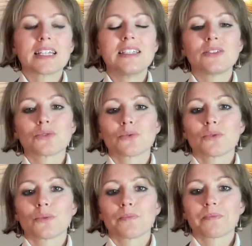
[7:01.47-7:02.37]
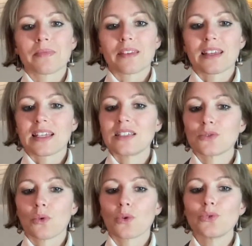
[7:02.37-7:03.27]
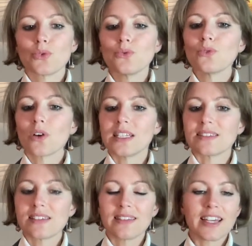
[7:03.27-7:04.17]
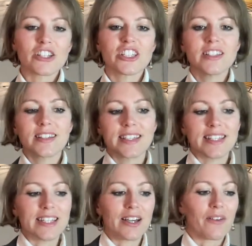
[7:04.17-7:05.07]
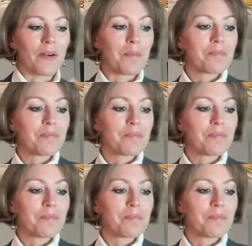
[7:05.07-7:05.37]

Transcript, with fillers: qui sont, qui retenues dans les énergies euh,